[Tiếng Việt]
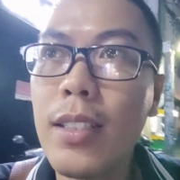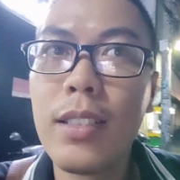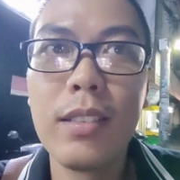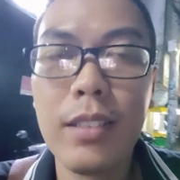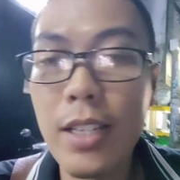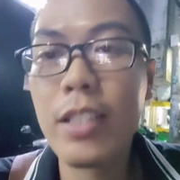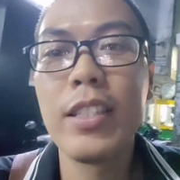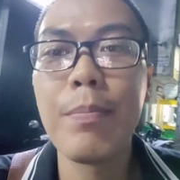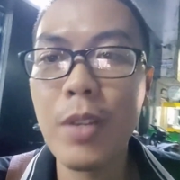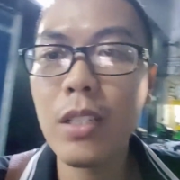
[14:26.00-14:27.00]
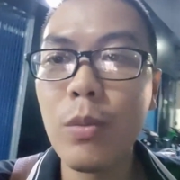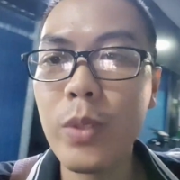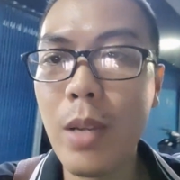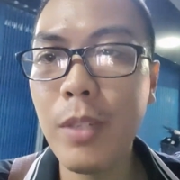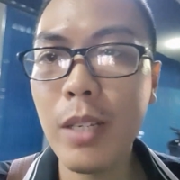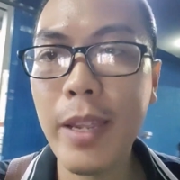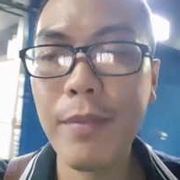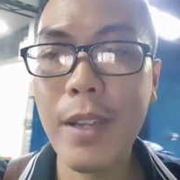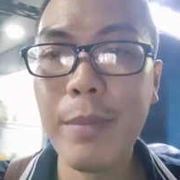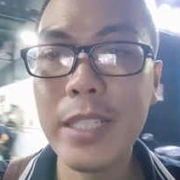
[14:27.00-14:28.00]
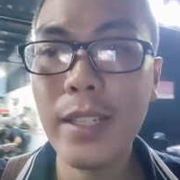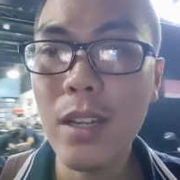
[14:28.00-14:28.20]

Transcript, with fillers: chắc sẽ sắp kết thúc sớm thôi các bạn, và mình sẽ nói